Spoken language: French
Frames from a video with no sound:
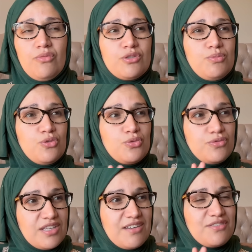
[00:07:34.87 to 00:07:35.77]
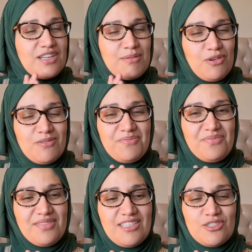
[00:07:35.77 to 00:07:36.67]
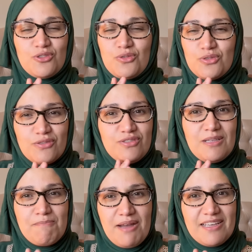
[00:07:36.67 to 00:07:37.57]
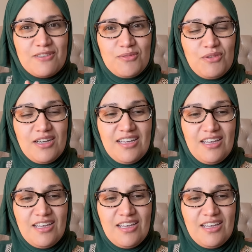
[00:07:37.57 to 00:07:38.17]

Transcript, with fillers: Moi, je me souviens vraiment, j'en suis sûre que vous êtes pareil que moi,